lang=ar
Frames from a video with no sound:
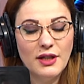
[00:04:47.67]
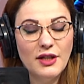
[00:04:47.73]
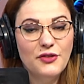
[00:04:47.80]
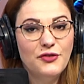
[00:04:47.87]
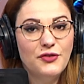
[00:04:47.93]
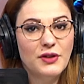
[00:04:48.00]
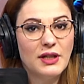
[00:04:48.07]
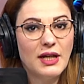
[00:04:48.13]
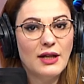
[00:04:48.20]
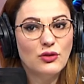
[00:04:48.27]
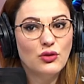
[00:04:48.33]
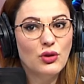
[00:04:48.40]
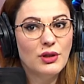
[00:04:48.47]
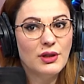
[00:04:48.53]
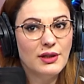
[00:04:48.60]
كيف كان
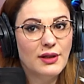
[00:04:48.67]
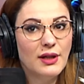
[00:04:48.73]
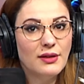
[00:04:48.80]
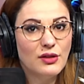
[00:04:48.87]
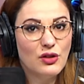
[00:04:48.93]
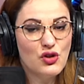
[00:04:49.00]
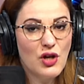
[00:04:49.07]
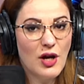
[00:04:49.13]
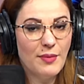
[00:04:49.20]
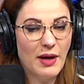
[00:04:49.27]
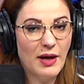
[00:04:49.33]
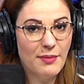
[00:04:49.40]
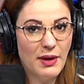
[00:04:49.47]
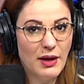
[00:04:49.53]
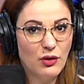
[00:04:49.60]
دور اداره الجامعه
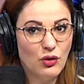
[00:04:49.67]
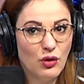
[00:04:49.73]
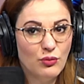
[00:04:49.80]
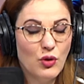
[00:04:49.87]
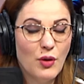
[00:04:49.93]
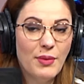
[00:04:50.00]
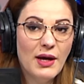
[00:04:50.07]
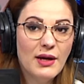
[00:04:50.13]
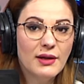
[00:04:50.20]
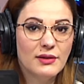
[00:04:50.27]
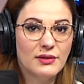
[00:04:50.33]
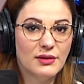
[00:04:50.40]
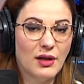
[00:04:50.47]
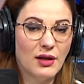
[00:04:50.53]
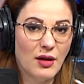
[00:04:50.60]
معكم وباقي
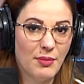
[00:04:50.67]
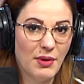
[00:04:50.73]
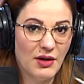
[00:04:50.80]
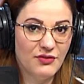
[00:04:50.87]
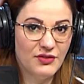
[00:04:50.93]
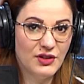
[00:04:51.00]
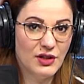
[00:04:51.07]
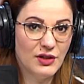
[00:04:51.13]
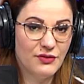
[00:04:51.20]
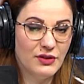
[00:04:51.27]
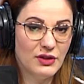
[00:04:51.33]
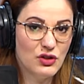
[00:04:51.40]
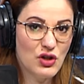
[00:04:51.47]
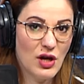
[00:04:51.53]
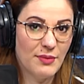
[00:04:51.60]
الطلبه في في
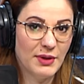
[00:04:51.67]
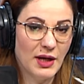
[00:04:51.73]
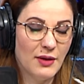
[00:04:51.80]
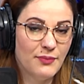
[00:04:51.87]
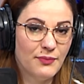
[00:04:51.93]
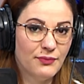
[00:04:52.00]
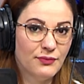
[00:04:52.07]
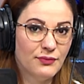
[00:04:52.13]
الجامعه